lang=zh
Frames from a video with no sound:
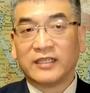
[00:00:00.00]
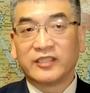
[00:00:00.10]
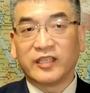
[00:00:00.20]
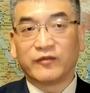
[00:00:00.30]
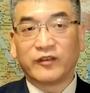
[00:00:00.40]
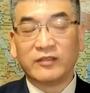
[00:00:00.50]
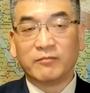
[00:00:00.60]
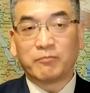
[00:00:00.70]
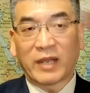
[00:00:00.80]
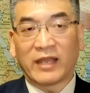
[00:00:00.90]
谢
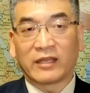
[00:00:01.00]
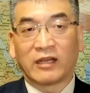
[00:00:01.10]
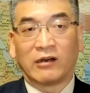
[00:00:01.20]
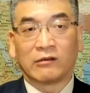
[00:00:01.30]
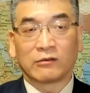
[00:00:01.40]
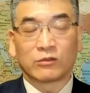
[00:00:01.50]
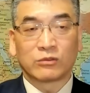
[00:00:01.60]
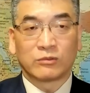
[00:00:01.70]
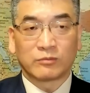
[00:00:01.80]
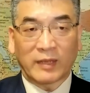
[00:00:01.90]
峰派到
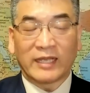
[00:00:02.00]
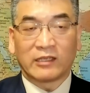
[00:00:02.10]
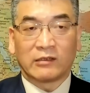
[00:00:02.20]
派